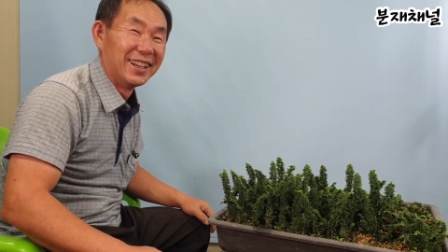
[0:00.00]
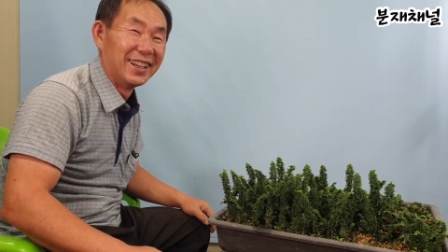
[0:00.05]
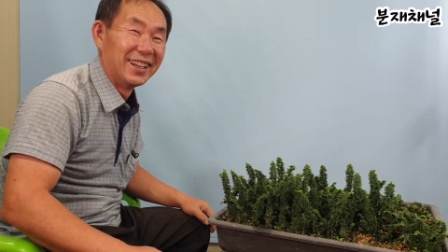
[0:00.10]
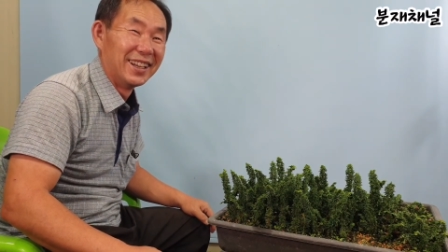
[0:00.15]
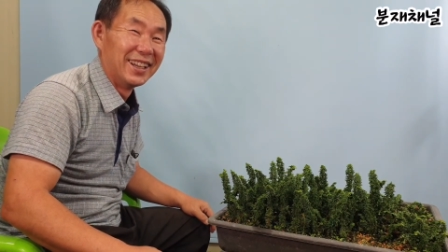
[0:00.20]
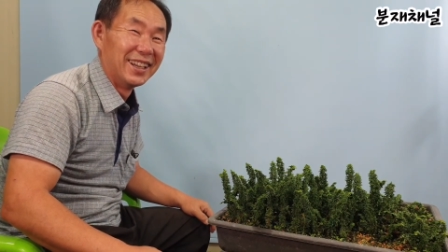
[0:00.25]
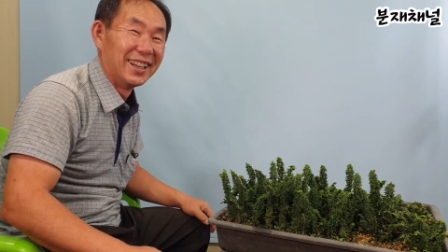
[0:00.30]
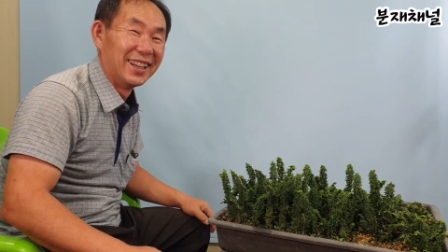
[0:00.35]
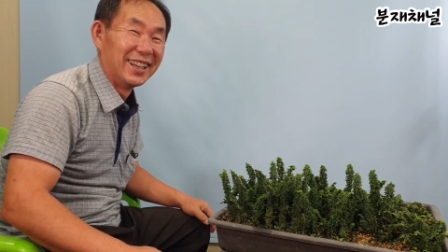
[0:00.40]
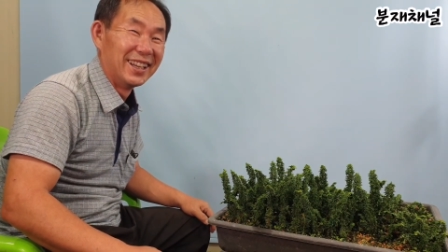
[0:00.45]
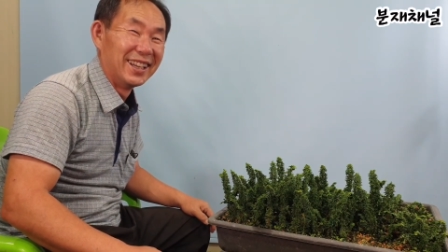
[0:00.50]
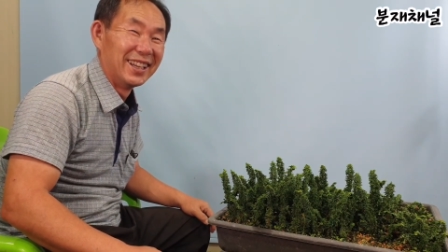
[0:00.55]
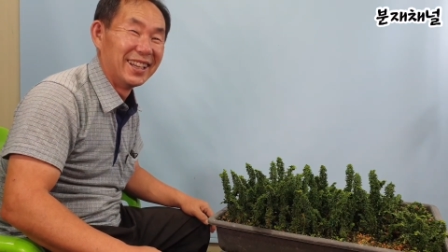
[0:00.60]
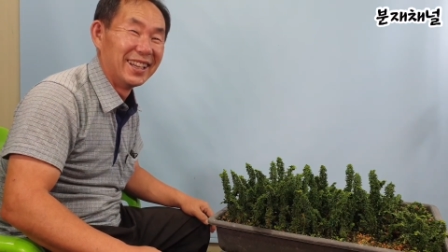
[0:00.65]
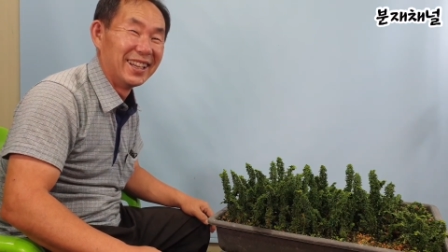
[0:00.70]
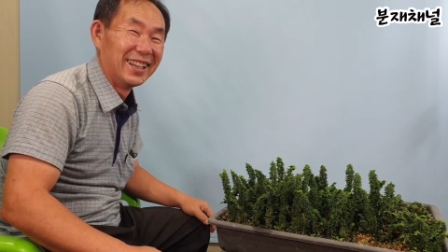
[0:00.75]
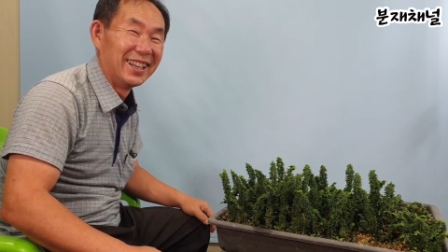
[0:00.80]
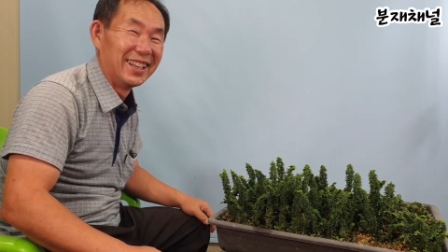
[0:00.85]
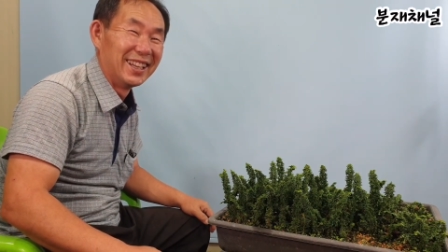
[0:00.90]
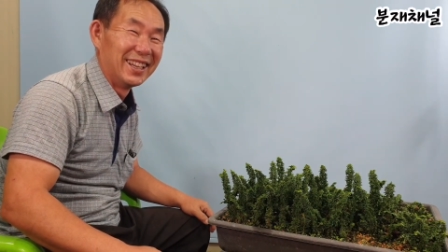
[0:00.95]
어 어서
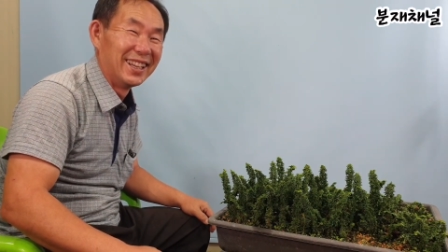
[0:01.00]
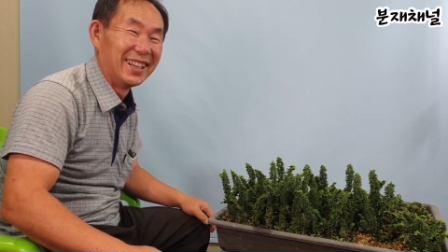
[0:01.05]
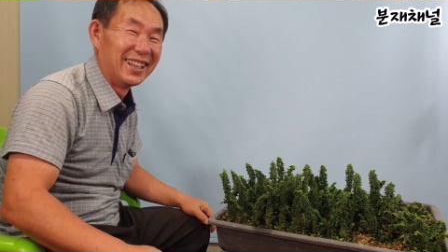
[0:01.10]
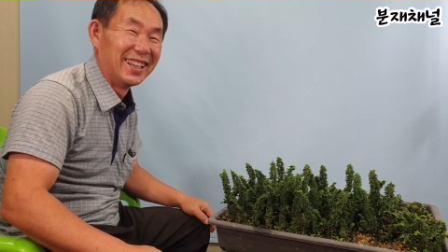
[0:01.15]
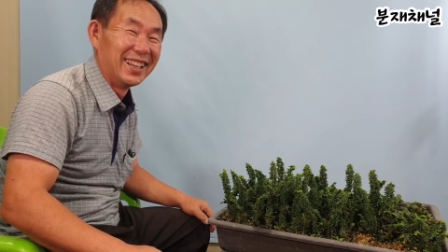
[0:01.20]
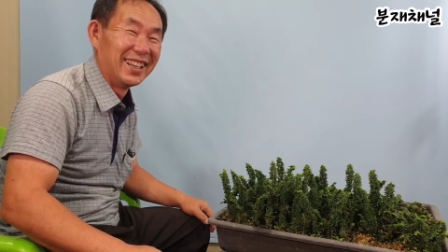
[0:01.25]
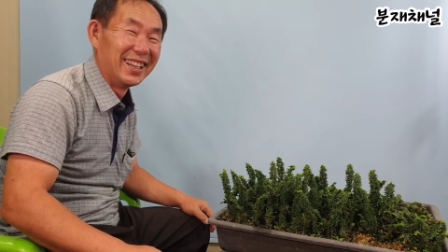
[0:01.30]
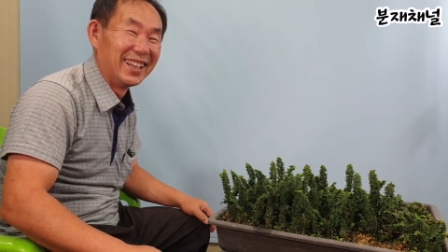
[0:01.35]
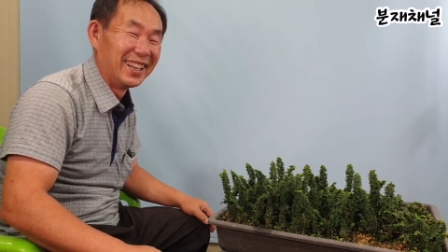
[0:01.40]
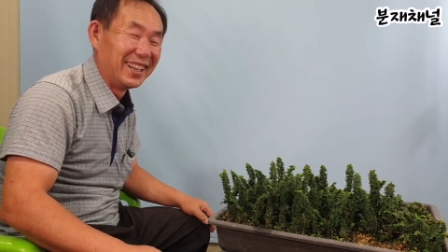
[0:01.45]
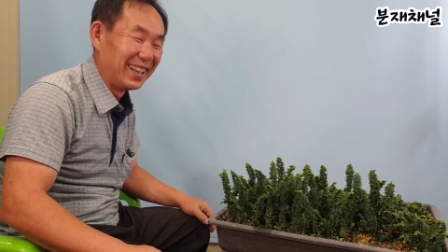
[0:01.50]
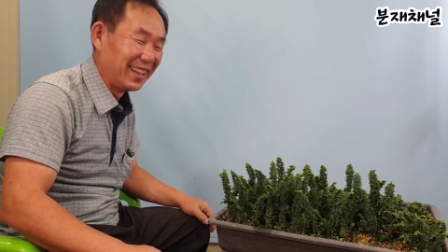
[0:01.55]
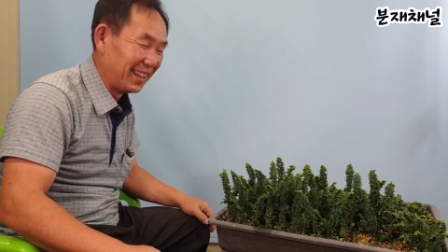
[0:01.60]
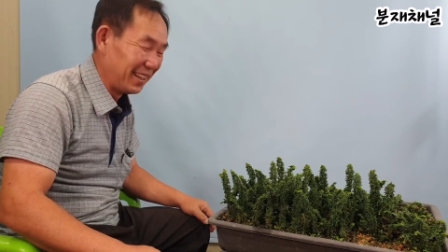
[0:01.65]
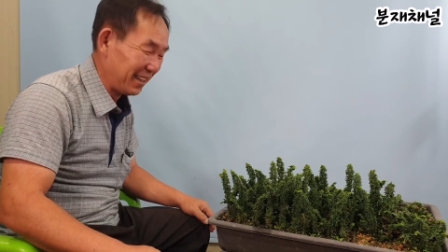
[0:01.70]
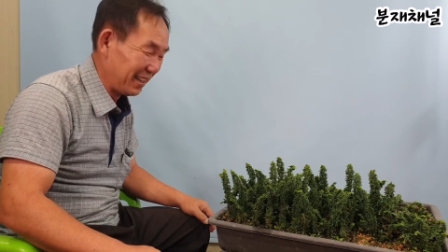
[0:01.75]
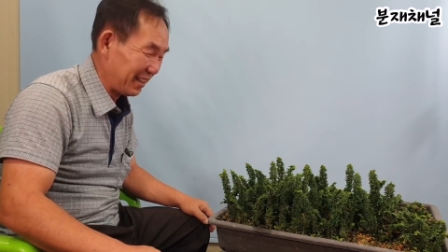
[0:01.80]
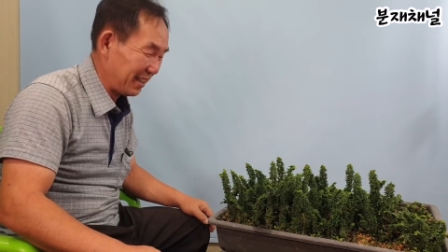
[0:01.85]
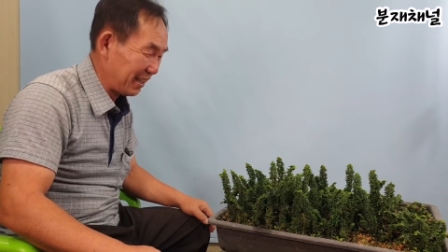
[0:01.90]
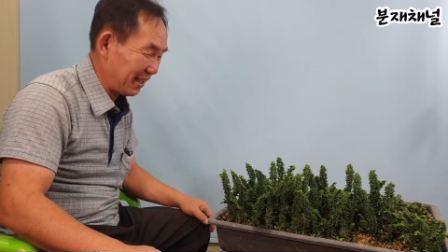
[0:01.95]
오세요.
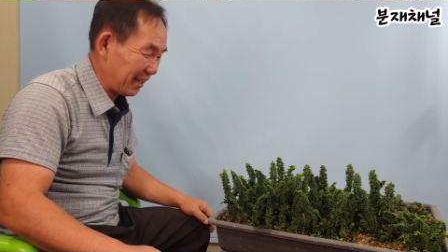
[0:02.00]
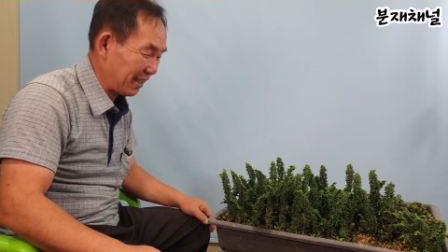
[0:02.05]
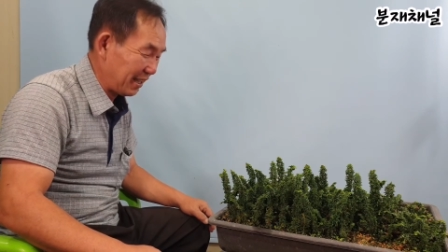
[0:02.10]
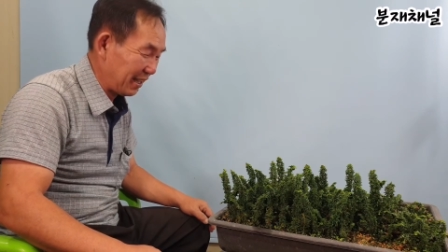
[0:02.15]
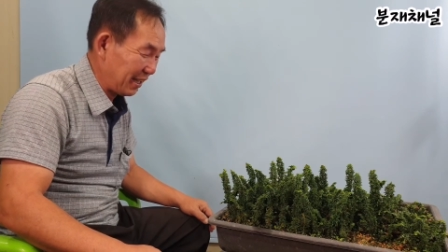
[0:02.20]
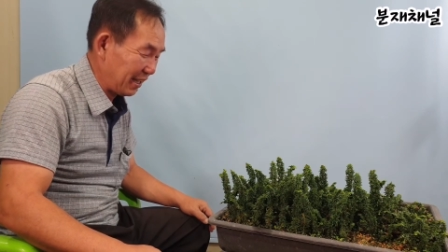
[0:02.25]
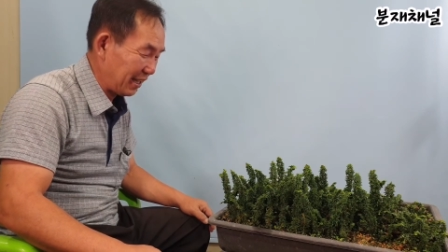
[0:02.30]
Go ahead.